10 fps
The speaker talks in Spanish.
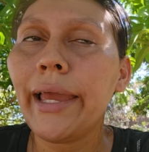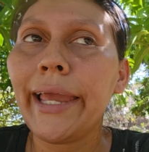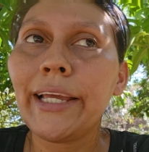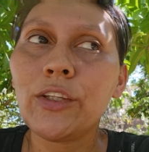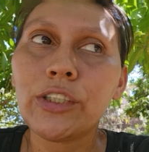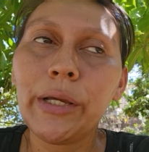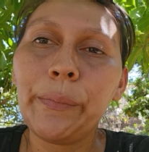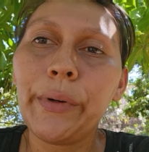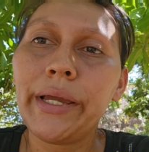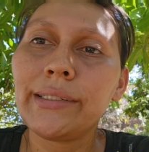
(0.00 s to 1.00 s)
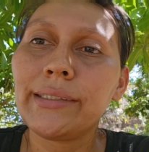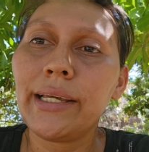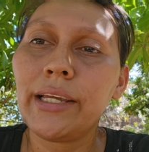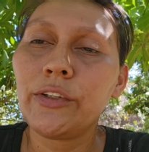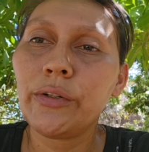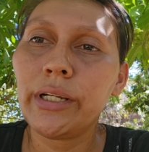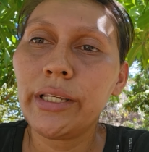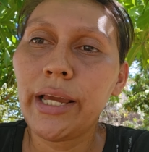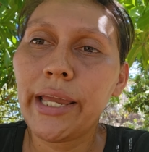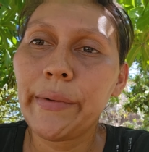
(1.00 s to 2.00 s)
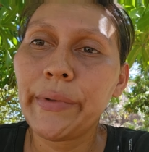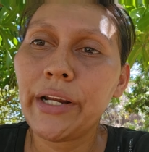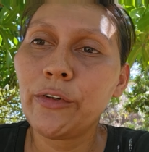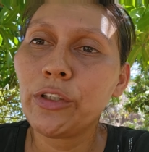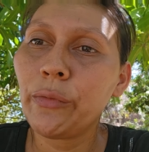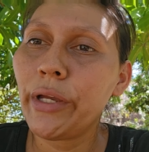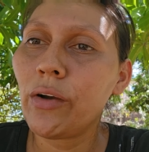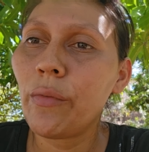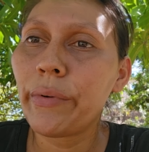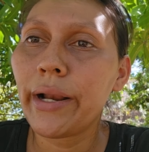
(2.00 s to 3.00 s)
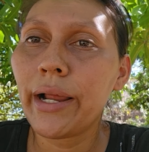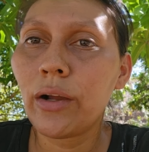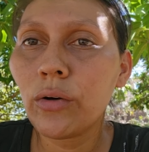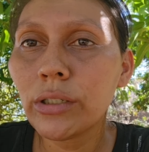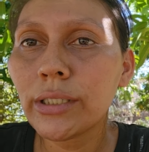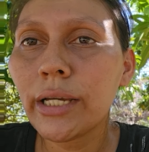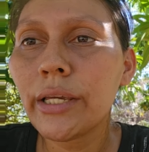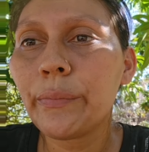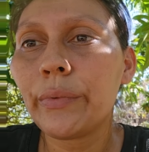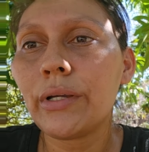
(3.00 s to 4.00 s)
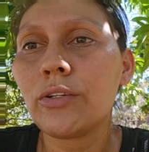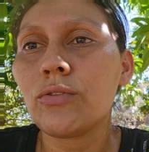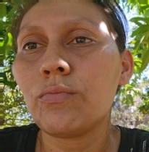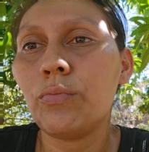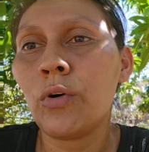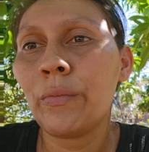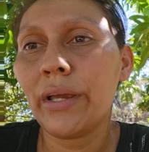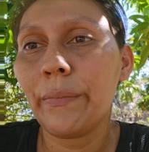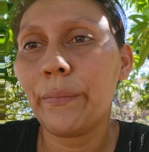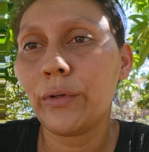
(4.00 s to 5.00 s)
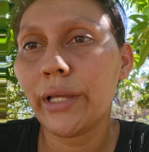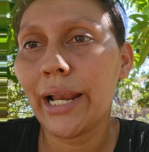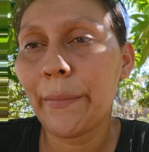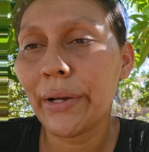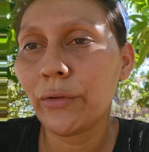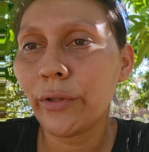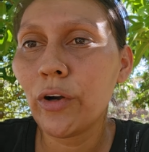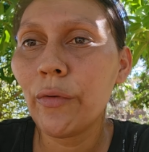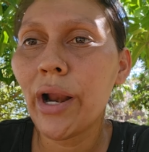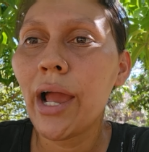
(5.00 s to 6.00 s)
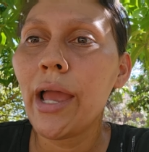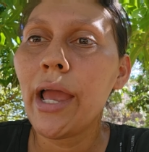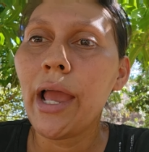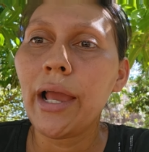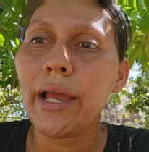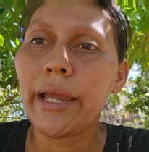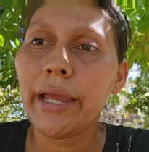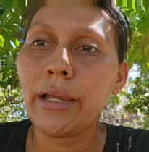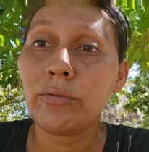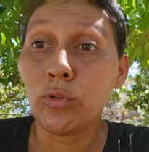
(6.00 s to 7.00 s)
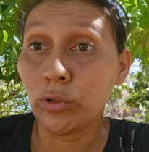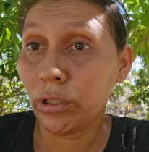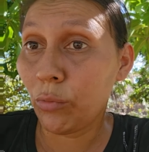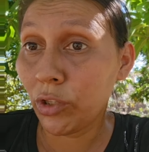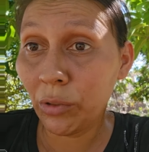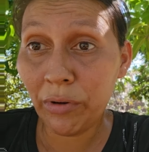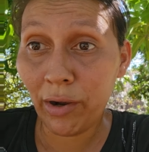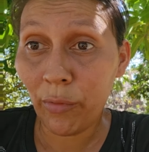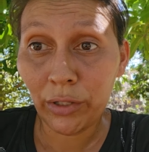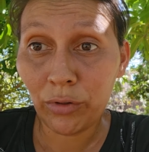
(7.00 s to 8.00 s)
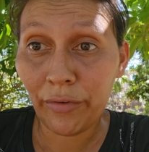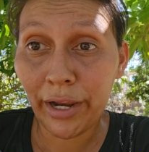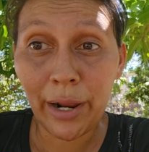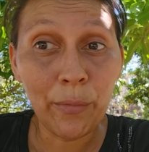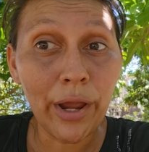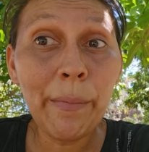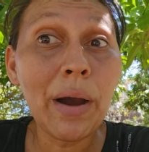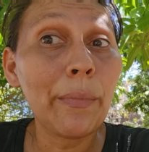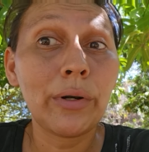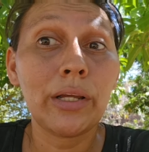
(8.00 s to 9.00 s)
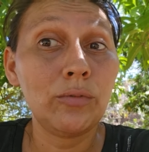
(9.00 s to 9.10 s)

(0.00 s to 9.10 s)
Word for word: Entonces, pues este, yo le dije a ella, mira, yo te voy a comprar las cosas y pues pues me pones la mano de obra. Eh, no sé cuánto me va a cobrar todavía la mujer, va, porque